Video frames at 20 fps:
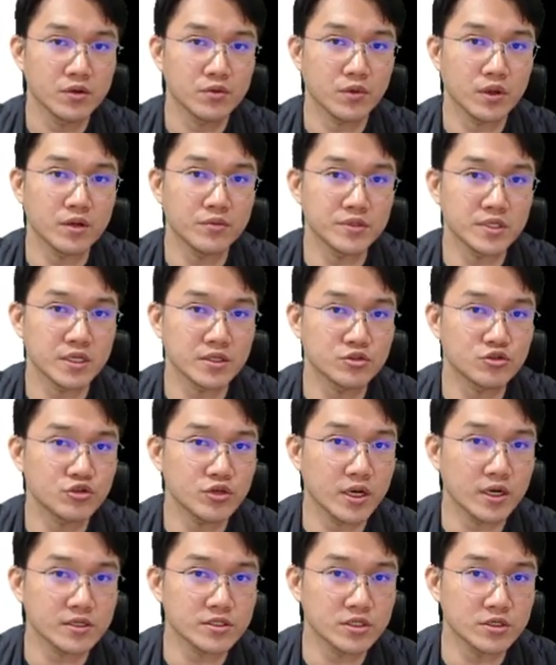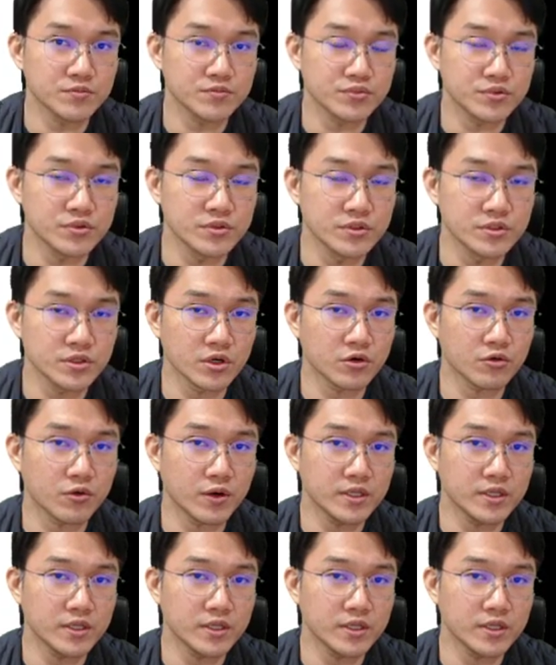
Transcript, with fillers: 왜냐면 이제 취약점 분석